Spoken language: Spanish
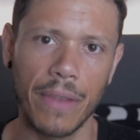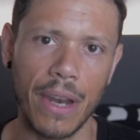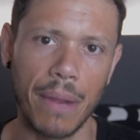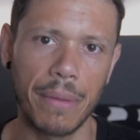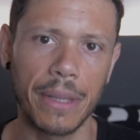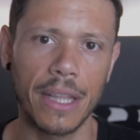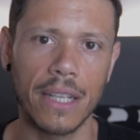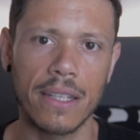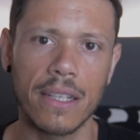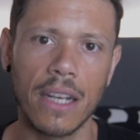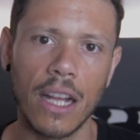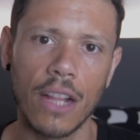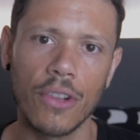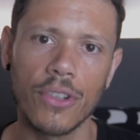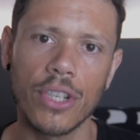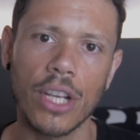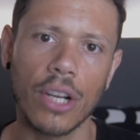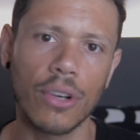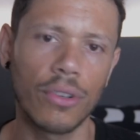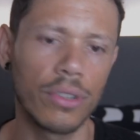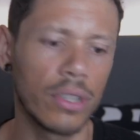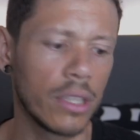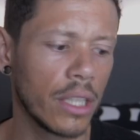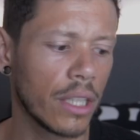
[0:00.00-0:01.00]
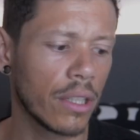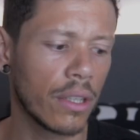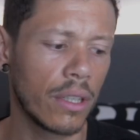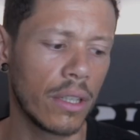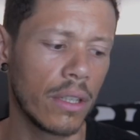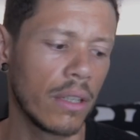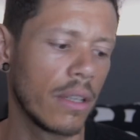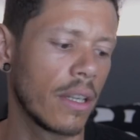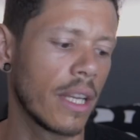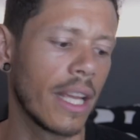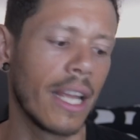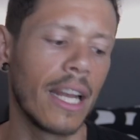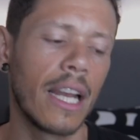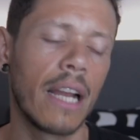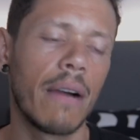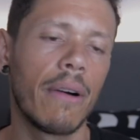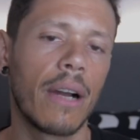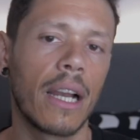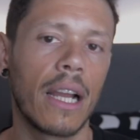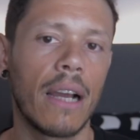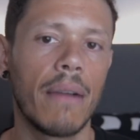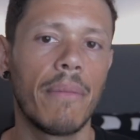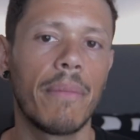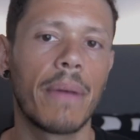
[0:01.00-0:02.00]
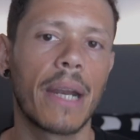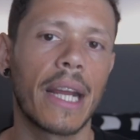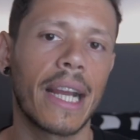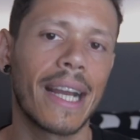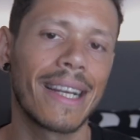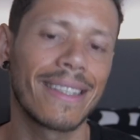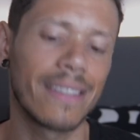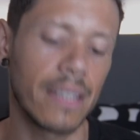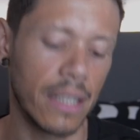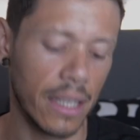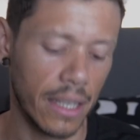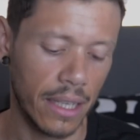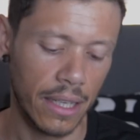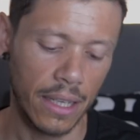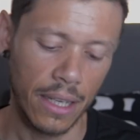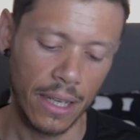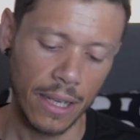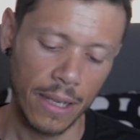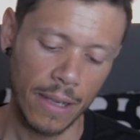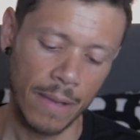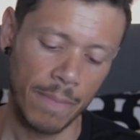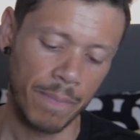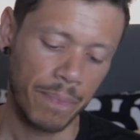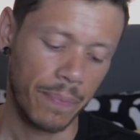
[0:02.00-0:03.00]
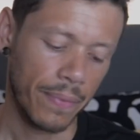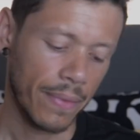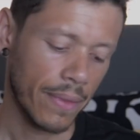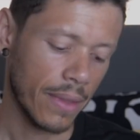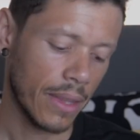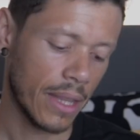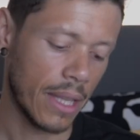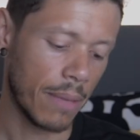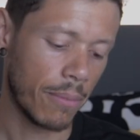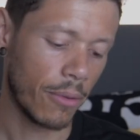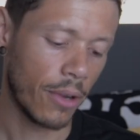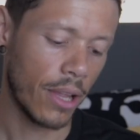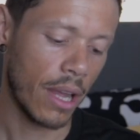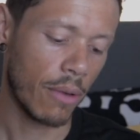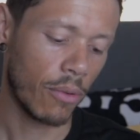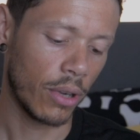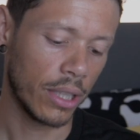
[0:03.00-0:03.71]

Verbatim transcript: La metes en la ducha contigo y la ola, para que así te pueda